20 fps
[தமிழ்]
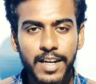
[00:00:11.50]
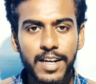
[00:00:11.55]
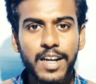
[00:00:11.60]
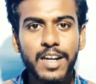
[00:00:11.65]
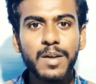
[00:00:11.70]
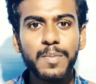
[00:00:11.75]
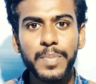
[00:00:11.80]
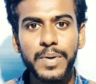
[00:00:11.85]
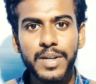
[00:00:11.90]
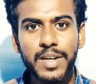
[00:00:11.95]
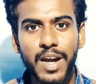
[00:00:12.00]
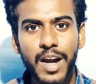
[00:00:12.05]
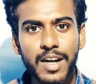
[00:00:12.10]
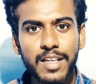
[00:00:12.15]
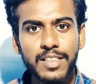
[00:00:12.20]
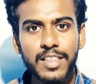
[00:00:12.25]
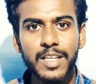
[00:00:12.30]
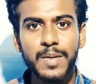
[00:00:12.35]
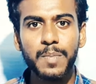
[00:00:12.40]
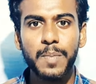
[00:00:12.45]
சரின்னு
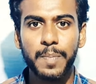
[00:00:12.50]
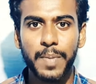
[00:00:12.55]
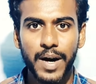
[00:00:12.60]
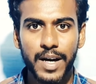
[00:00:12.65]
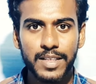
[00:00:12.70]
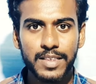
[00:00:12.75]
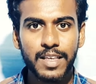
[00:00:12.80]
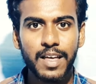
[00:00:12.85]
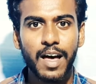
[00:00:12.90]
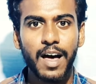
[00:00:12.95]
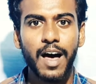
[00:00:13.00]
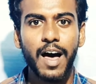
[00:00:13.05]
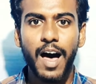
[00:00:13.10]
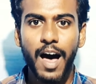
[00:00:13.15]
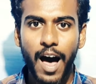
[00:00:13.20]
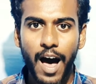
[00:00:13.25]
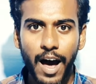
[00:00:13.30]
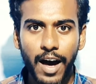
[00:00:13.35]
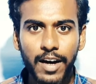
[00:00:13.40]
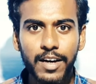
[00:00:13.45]
பின்னாடி திரும்பி பார்த்தா
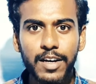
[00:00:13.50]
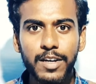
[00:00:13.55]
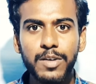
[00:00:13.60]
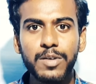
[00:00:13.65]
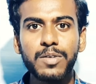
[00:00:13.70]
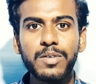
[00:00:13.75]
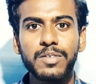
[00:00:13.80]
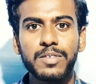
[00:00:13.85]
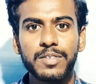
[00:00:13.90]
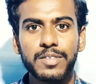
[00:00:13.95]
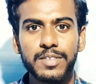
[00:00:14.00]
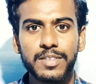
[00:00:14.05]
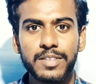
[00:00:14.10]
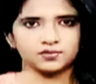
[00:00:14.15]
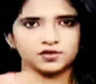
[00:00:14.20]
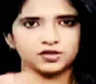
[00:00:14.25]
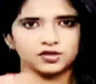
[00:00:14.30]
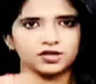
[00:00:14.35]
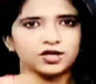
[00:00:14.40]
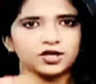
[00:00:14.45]
அங்கேயும்
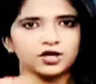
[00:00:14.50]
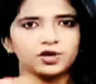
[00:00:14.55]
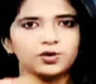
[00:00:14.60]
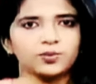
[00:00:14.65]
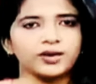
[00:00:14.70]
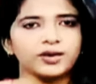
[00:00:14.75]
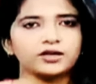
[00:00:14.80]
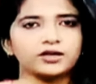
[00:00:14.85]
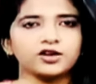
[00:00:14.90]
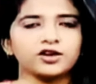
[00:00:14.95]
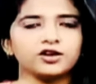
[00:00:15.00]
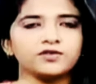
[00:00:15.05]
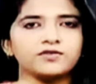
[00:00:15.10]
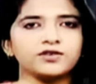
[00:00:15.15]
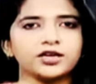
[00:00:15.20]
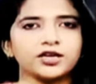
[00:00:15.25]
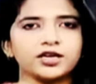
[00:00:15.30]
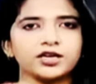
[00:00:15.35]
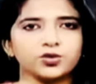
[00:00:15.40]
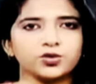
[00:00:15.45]
ஒமைக்ரான் வகை
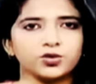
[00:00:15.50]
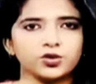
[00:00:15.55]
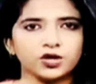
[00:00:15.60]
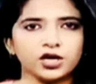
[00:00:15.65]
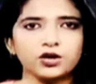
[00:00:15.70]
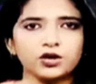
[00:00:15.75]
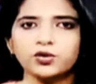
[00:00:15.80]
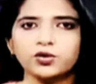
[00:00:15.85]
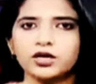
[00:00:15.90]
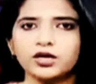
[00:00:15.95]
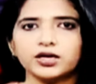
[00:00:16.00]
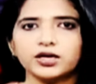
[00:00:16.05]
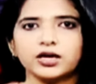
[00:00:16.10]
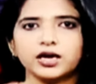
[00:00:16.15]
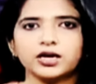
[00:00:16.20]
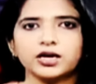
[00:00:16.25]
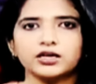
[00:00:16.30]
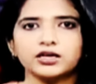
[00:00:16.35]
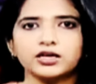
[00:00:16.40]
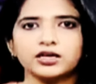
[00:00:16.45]
கொரோனா உலக
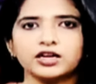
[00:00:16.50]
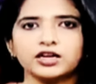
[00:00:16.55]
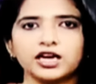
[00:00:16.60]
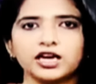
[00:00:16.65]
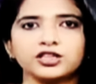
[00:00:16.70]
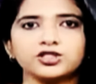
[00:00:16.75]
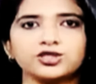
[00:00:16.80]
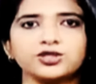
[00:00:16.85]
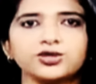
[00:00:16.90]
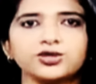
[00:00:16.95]
நாடுகளை அச்சுறுத்த